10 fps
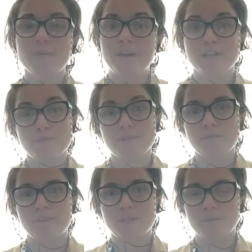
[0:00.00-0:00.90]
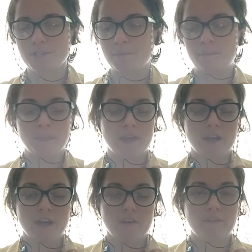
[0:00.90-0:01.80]
Dobra, lecimy z tymi wiadomościami.
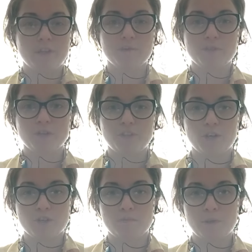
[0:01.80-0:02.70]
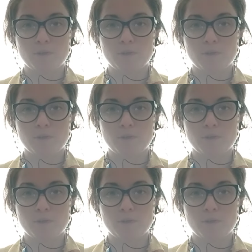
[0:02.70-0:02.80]
Wiadomość od tej osoby,